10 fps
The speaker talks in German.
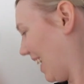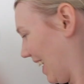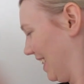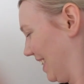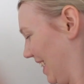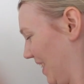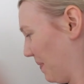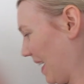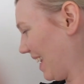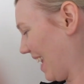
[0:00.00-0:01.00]
eine Stunde
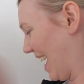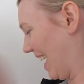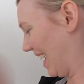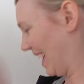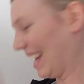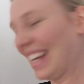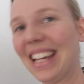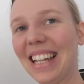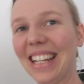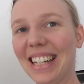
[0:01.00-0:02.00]
später.
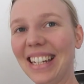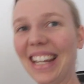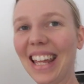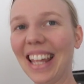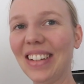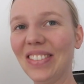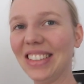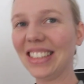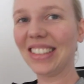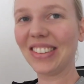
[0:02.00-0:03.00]
Ne? Wie
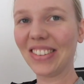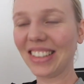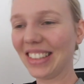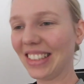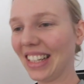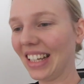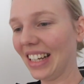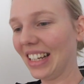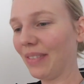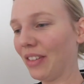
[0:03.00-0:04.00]
sie guckt.
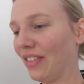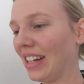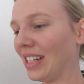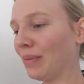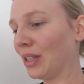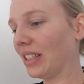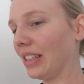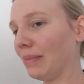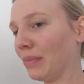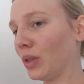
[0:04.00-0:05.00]
Ich bin fertig mit
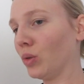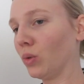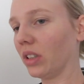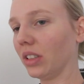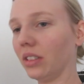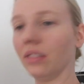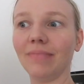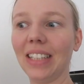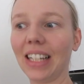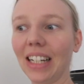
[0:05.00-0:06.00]
dem Kuchen.
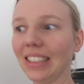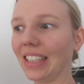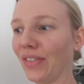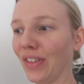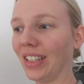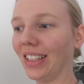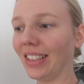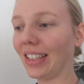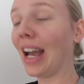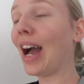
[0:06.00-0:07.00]
Ich ganz einfach
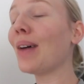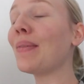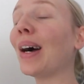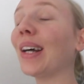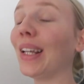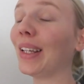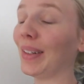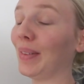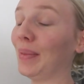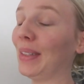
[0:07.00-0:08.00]
nicht. Aber ich
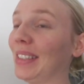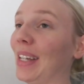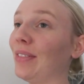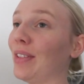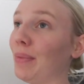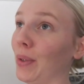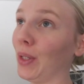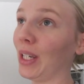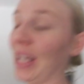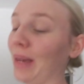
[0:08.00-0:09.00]
habe mir sehr viel
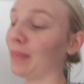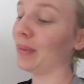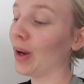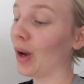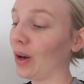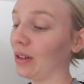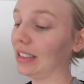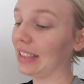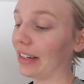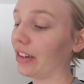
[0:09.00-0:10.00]
Mühe gegeben. Und
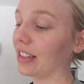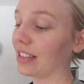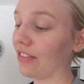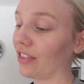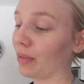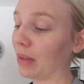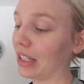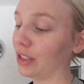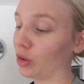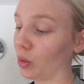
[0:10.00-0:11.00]
ich zeige euch jetzt einfach mal die